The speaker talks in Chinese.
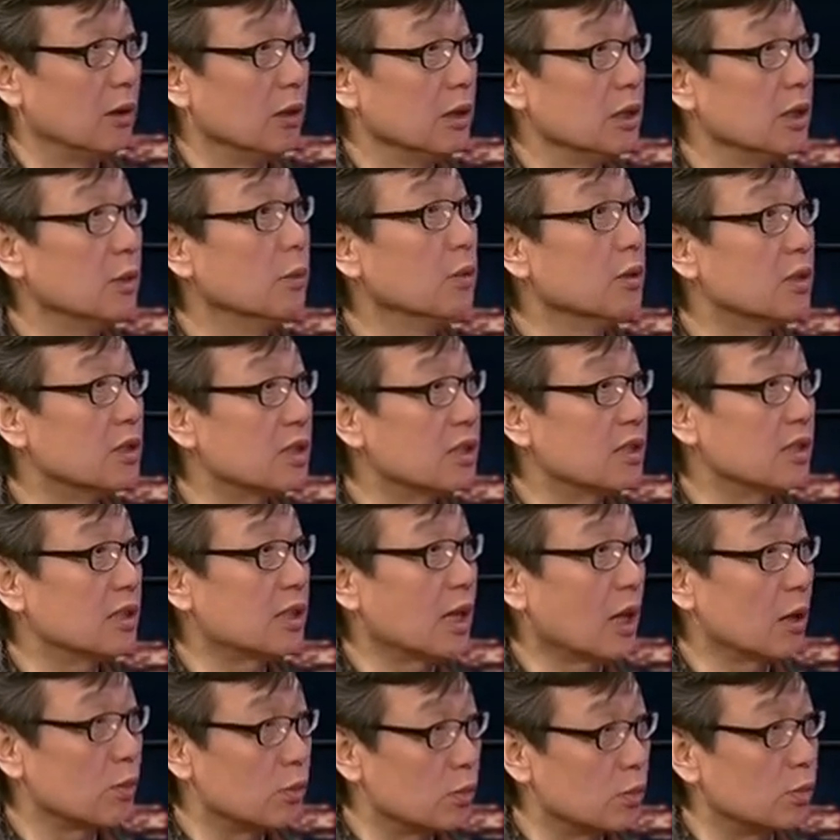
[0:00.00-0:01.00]
因为这是
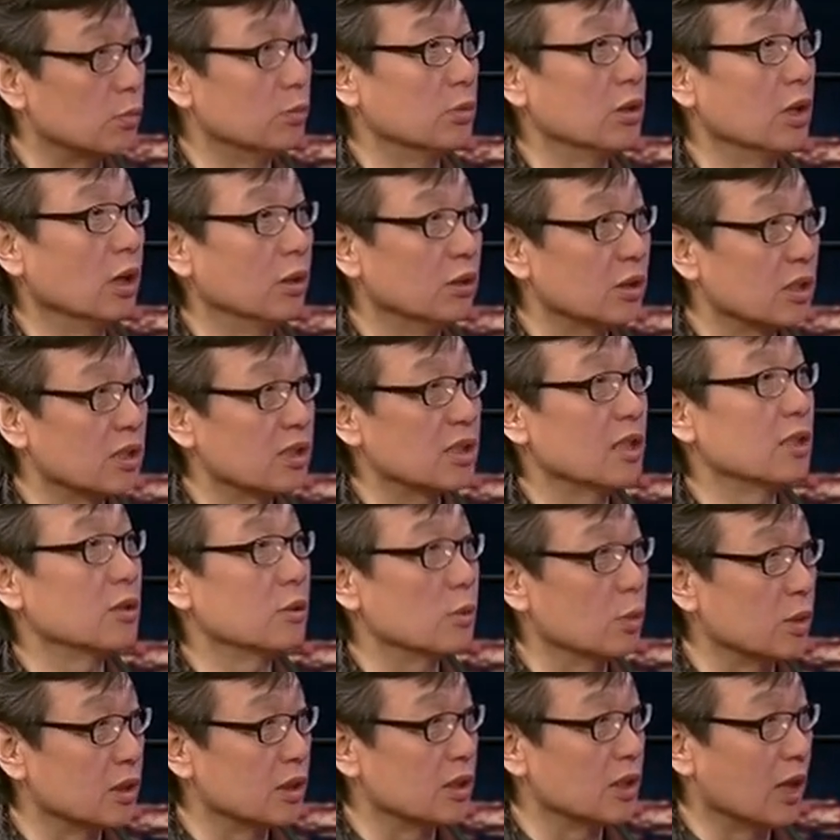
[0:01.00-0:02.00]
他主要的生
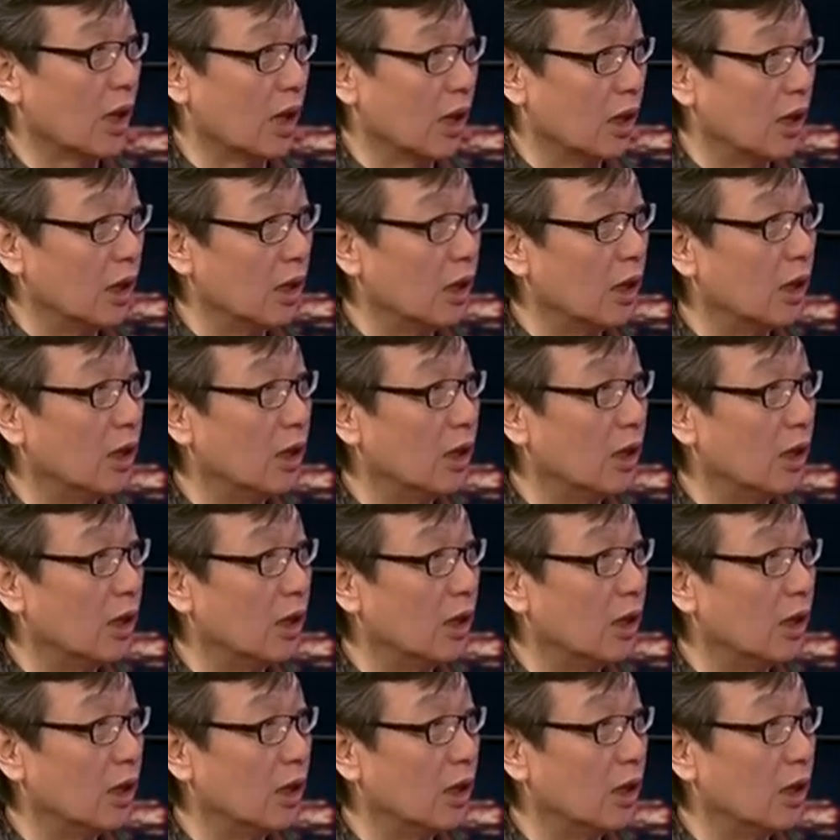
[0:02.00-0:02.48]
存场合。